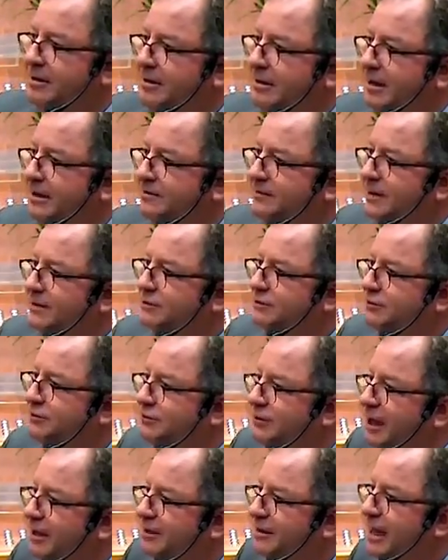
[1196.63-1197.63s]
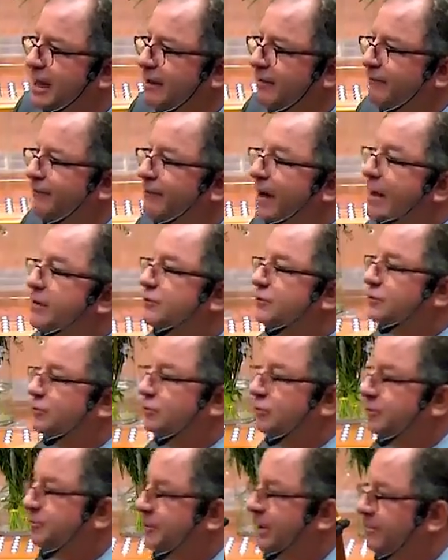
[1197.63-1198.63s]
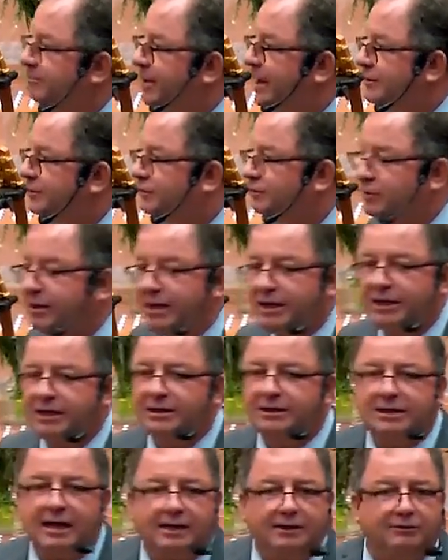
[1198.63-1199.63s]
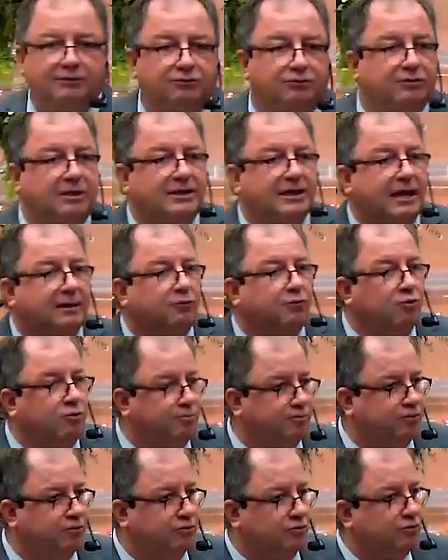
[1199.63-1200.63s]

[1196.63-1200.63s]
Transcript: Às vezes o sujeito está em vários grupos. Tem pastor aí que está em tudo quanto é grupo.